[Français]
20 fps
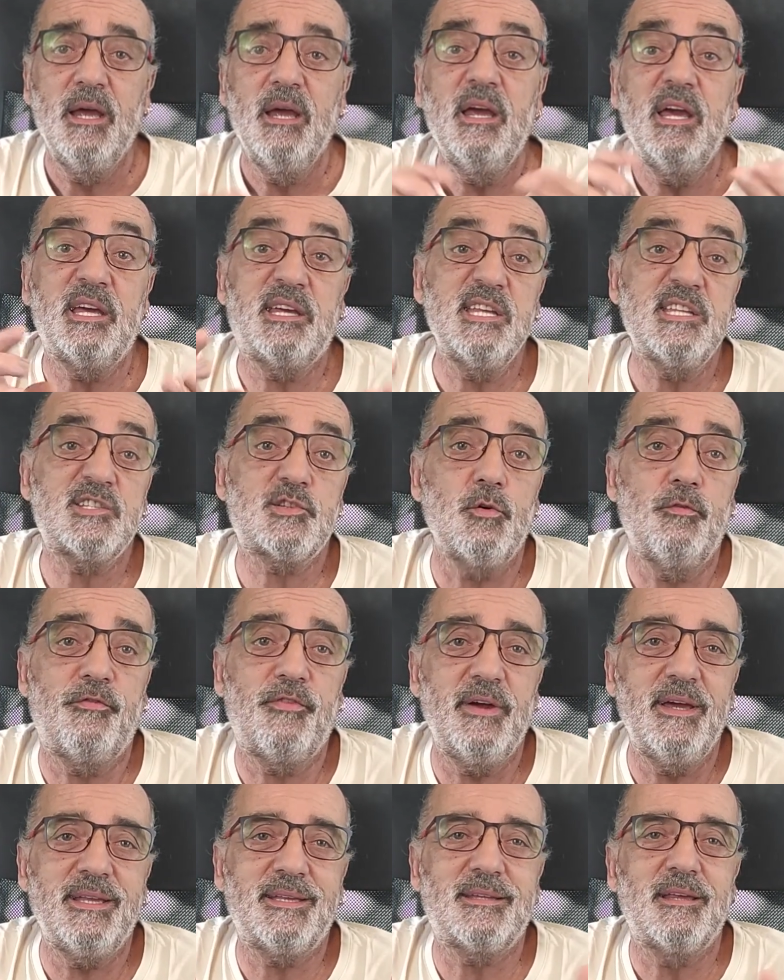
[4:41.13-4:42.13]
et qui de ce
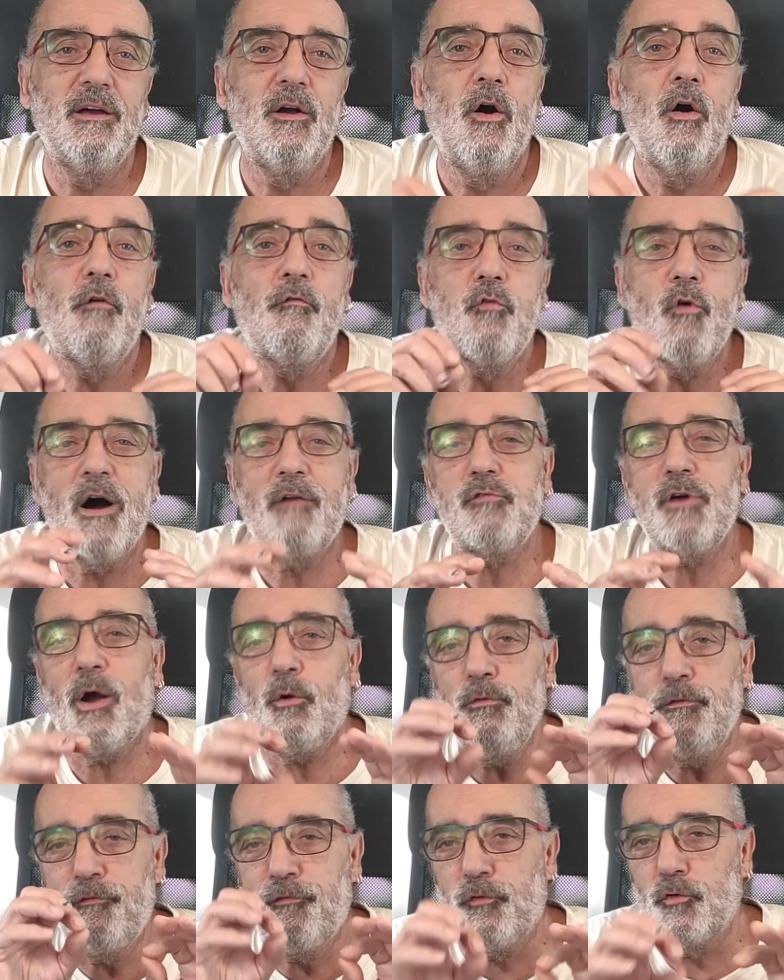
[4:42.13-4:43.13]
fait vont avoir
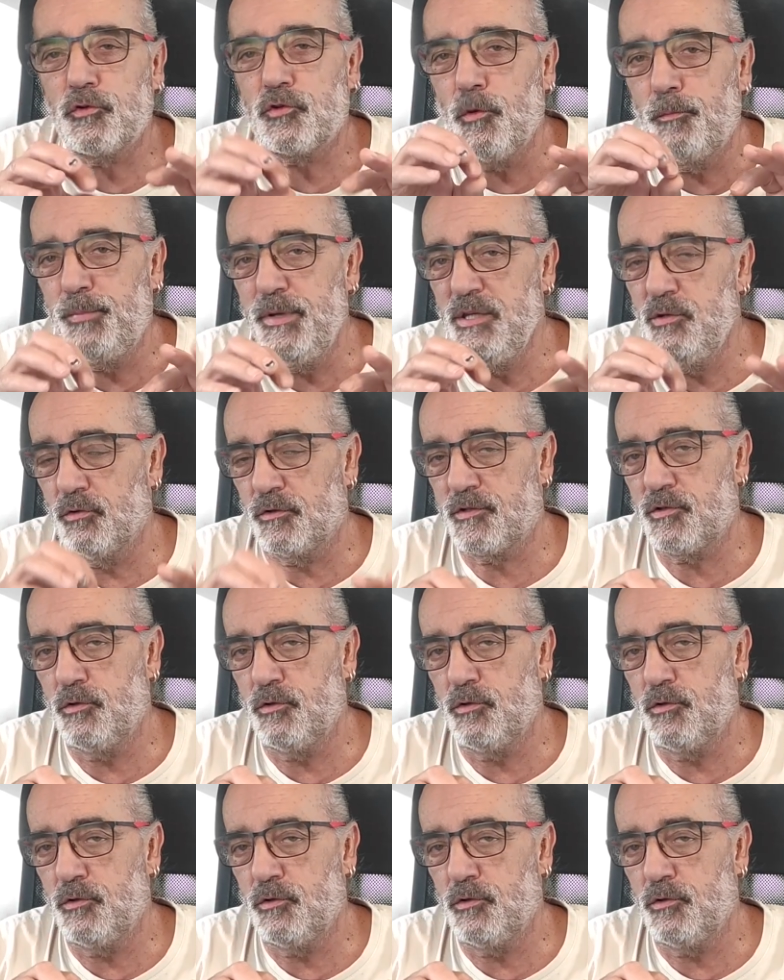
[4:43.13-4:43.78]
une fausse opinion de